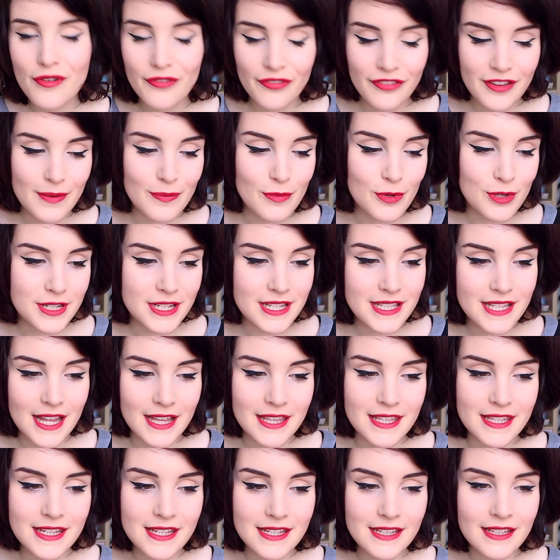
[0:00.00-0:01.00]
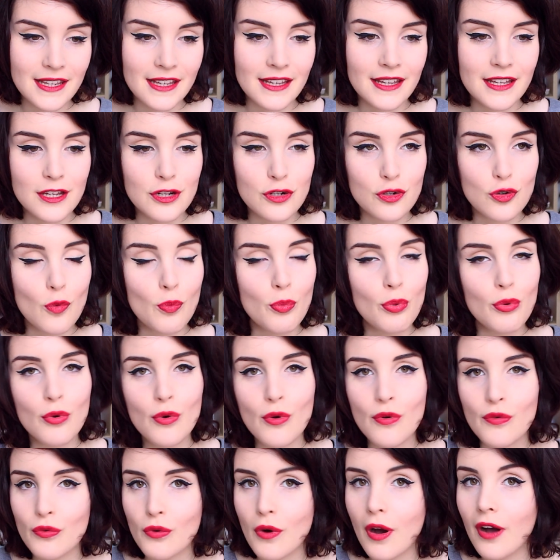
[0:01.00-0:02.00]
le film Titanic et je peux
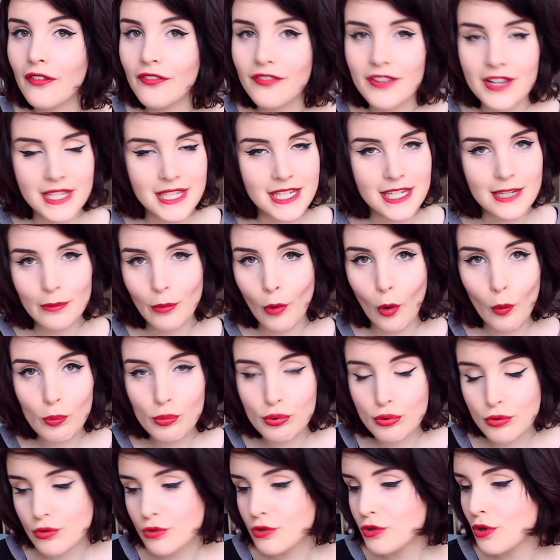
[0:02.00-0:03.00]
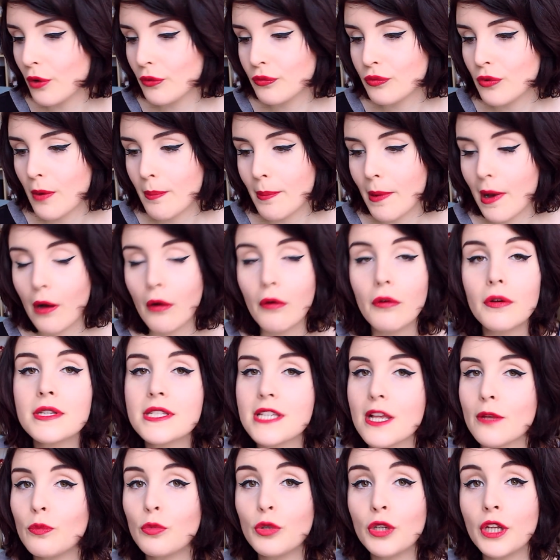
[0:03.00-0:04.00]
le voir facilement plusieurs fois par an et
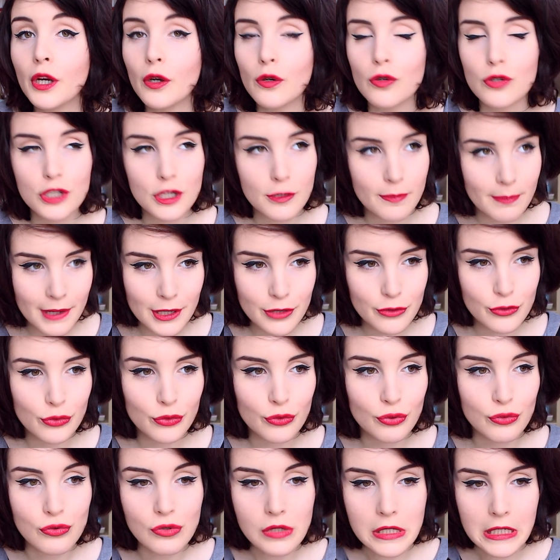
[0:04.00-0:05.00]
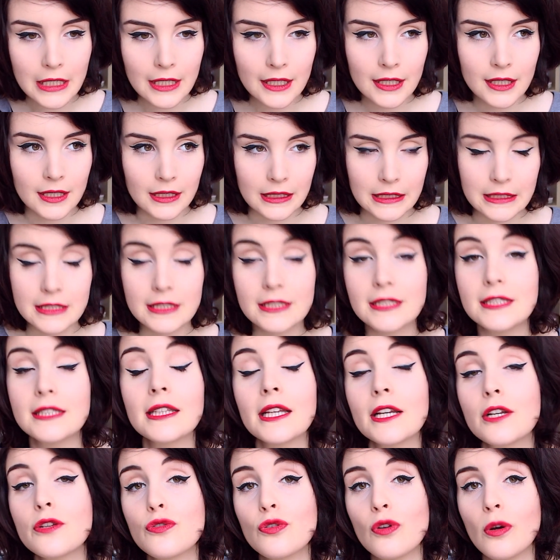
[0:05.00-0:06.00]
ça ne me dérange pas du tout. Euh, c'est
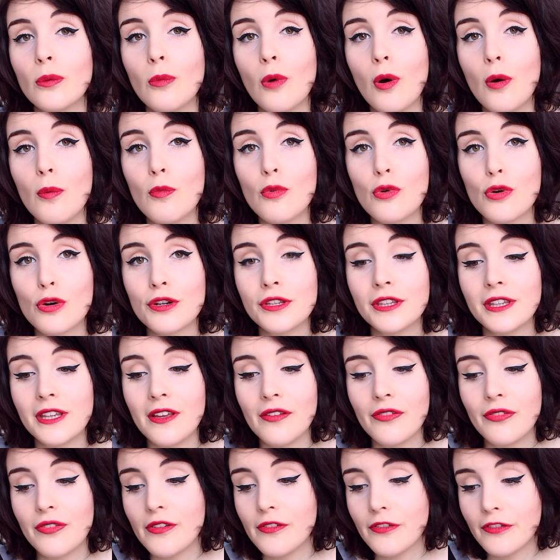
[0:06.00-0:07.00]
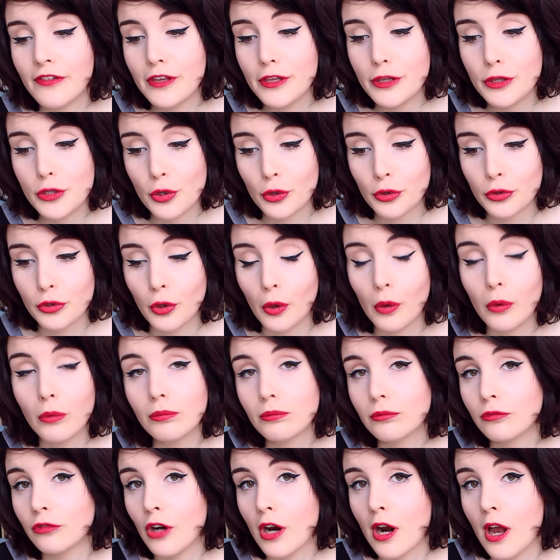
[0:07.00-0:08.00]
très sûrement mon côté fifi
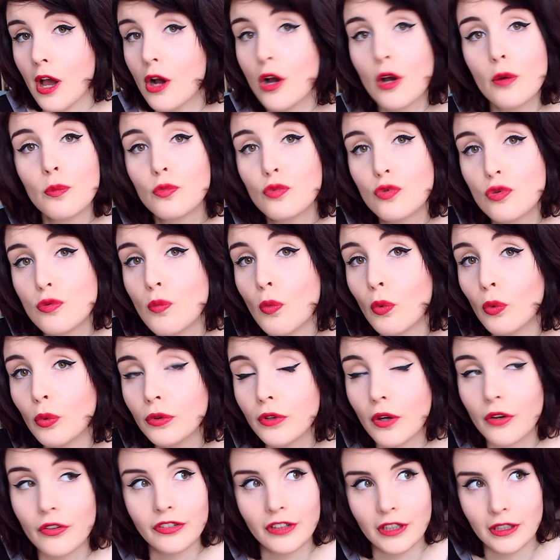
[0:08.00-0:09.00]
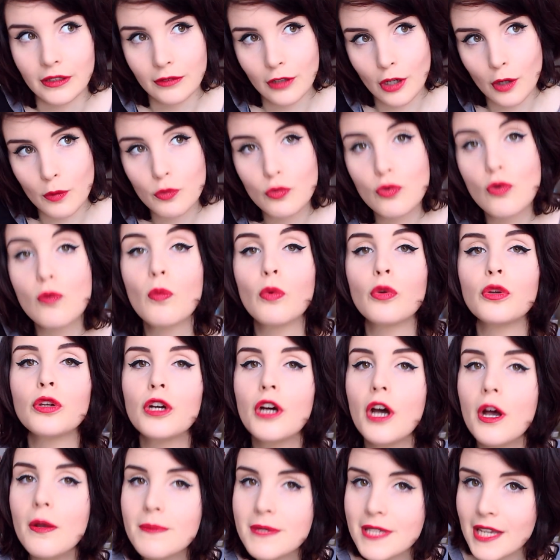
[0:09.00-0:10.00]
gnangnan, voilà, comme tout le monde, enfin, comme tout le monde,
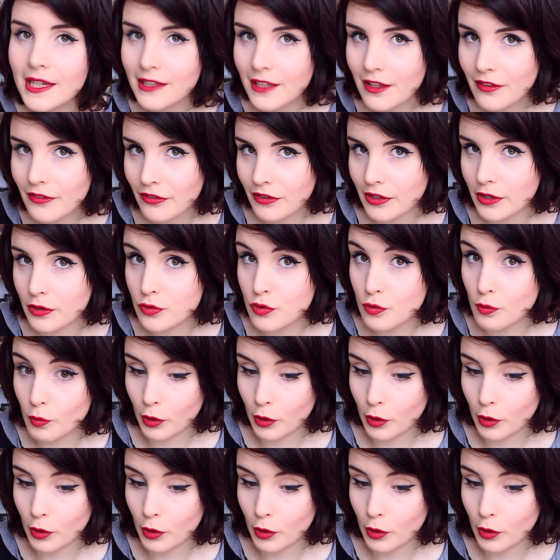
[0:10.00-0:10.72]
comme certaines filles du